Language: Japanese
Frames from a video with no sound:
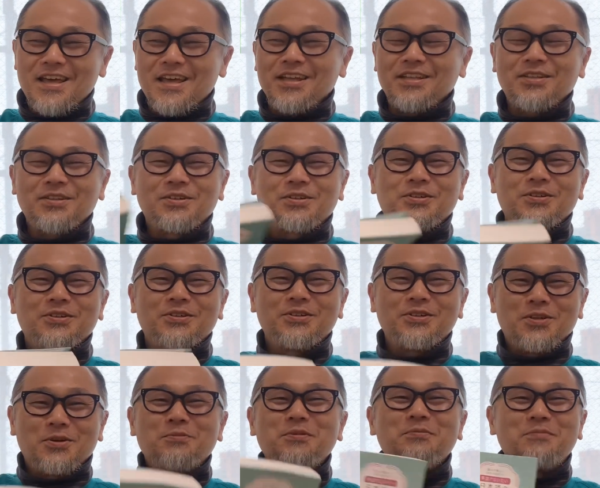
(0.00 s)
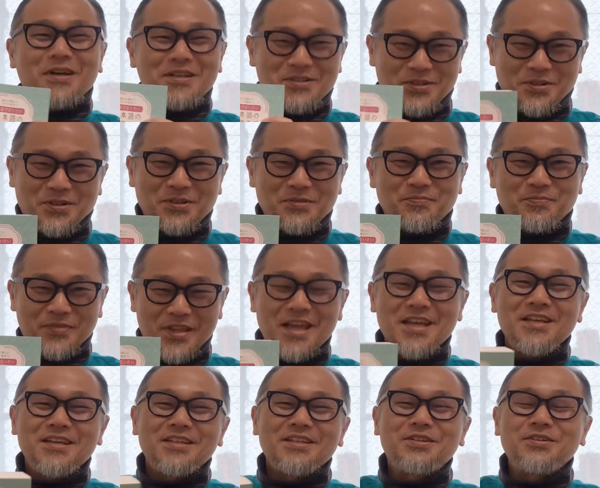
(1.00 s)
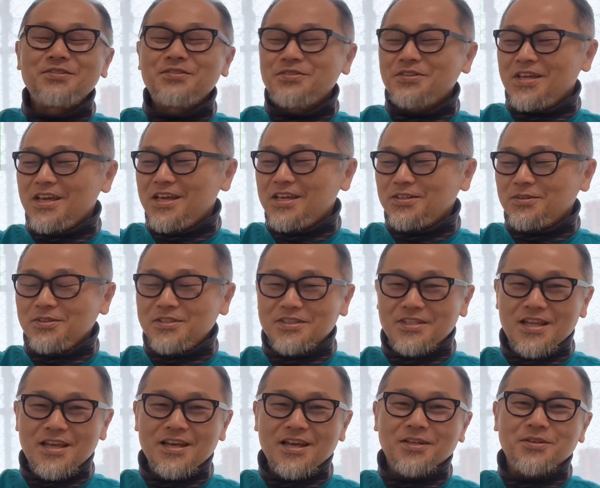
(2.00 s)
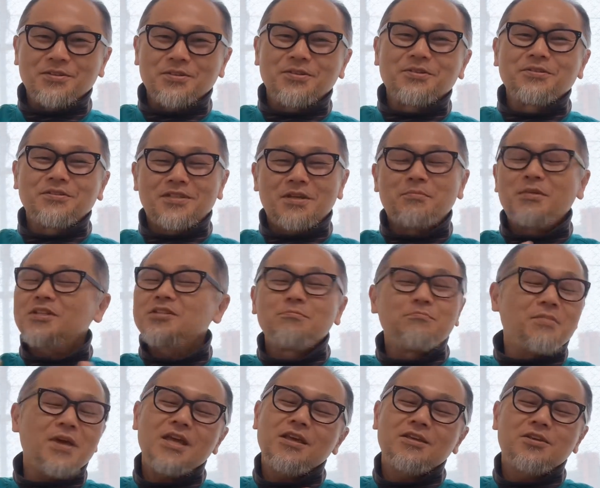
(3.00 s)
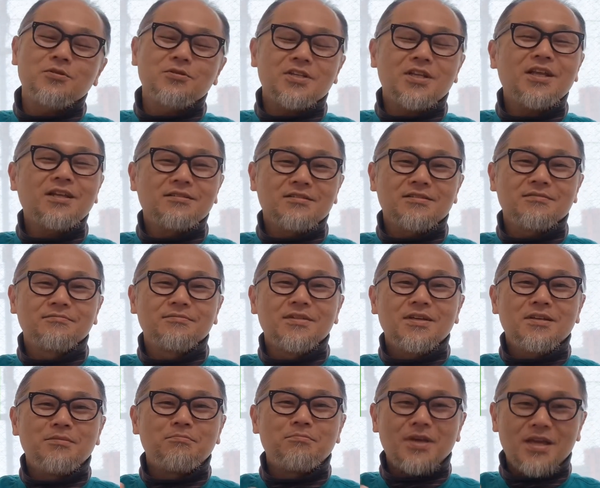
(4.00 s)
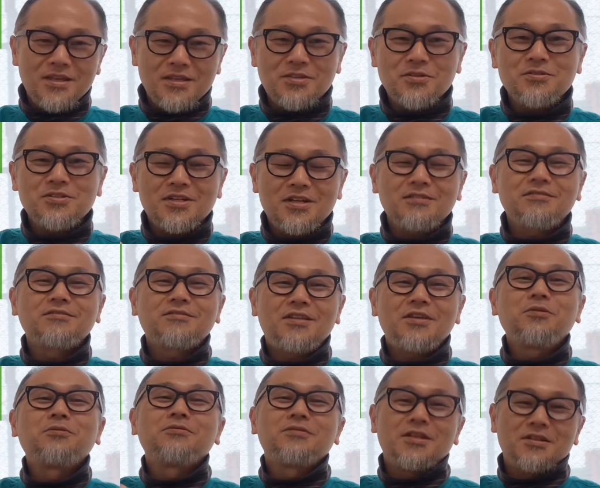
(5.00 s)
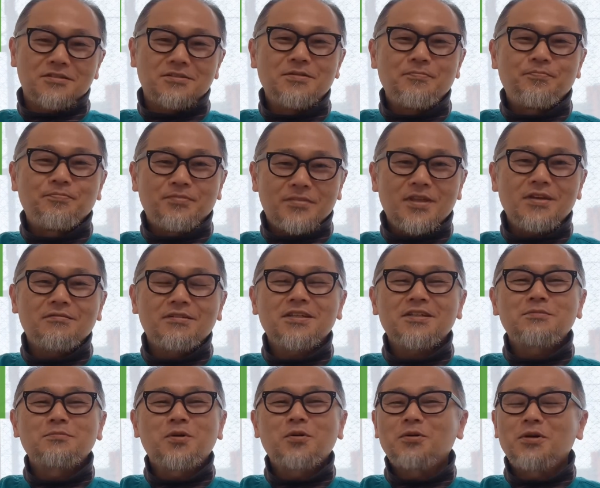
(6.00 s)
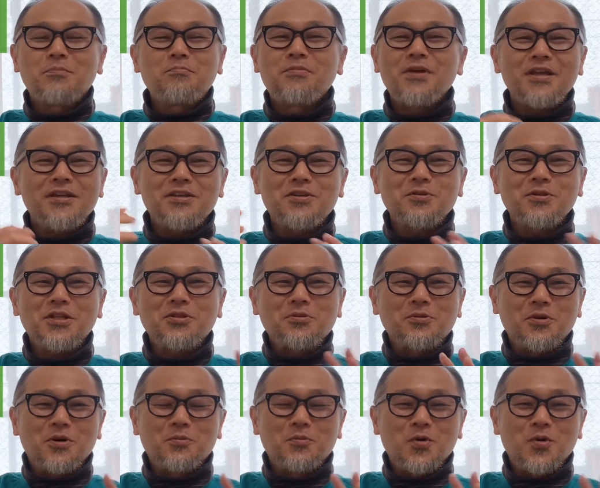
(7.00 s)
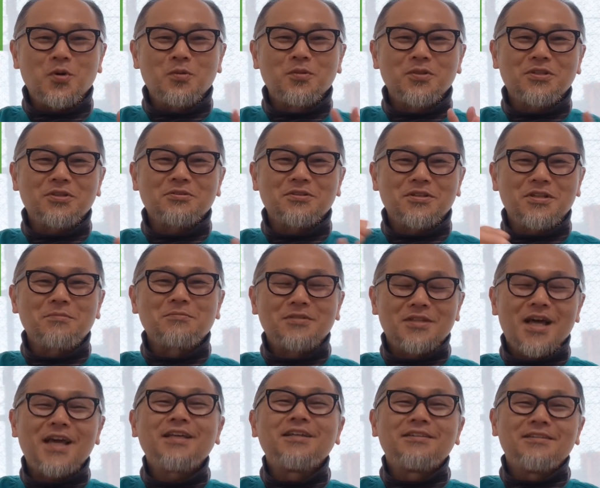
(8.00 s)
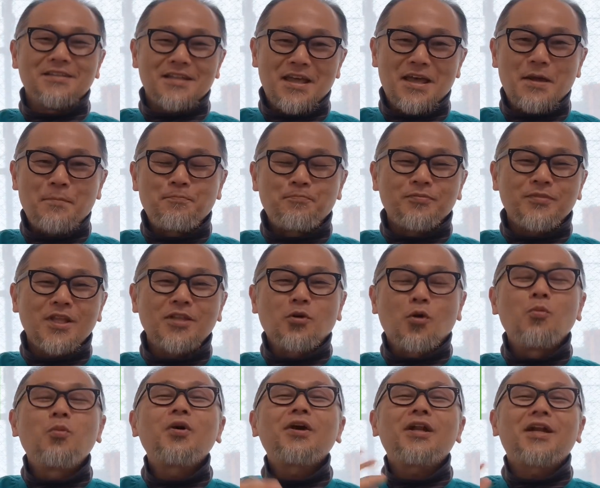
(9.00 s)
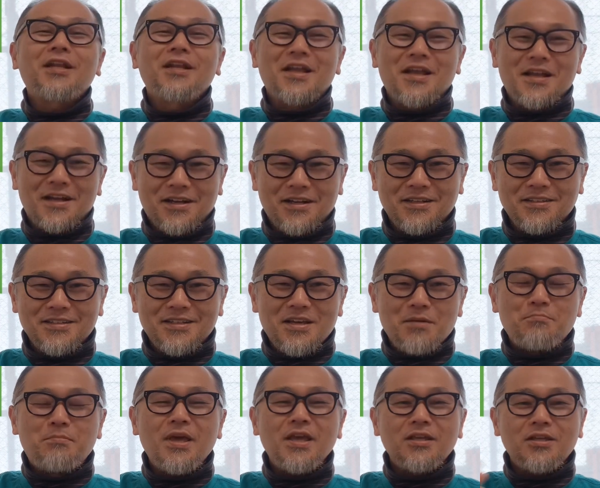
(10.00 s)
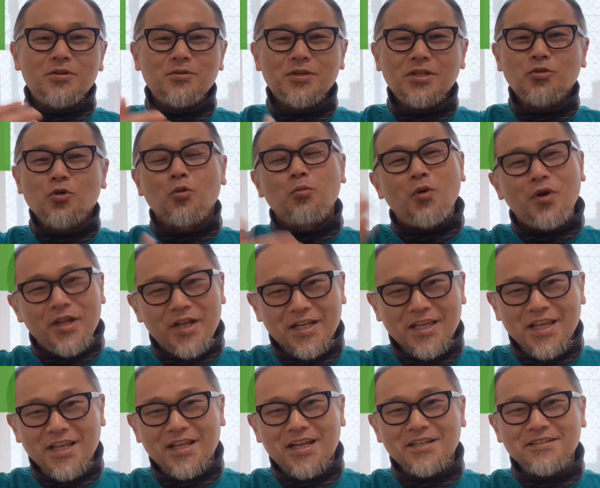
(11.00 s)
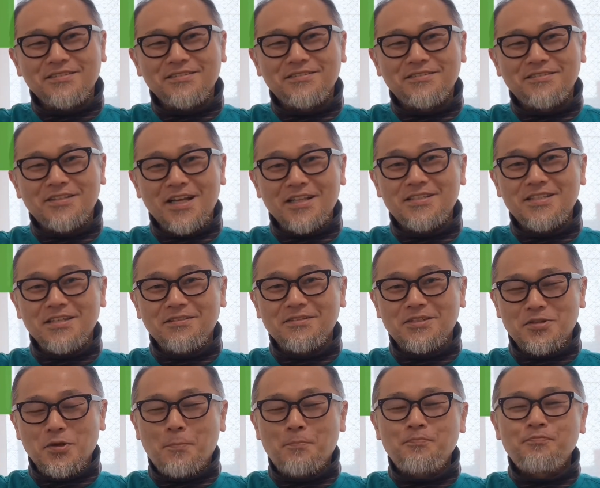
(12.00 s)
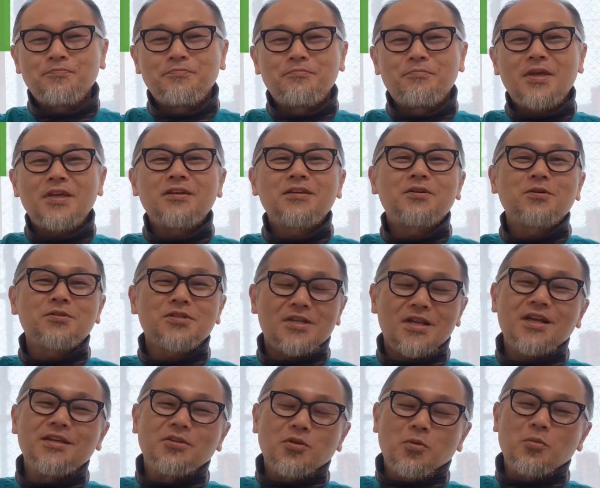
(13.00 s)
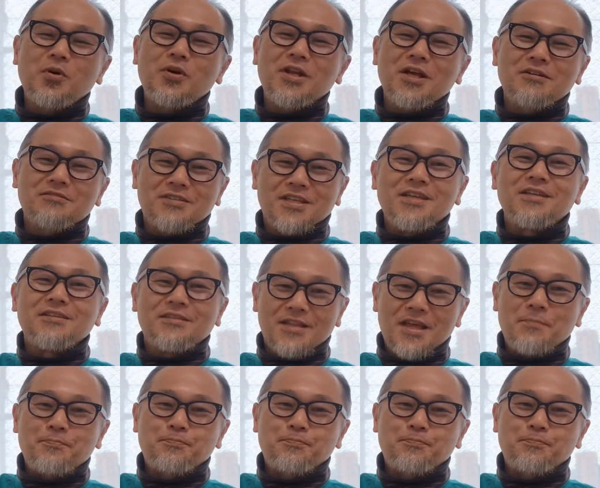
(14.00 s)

えっと、読みましょう、ね、休憩としてあの読んで別に勉強じゃないんです勉強じゃなくて読んでいくね、私もこ勉強だと思ったことは多分ないんで、だって覚えられないから。勉強だと覚えなきゃいけなくなっちゃうでしょ。勉強じゃないんで覚えなくていいんで。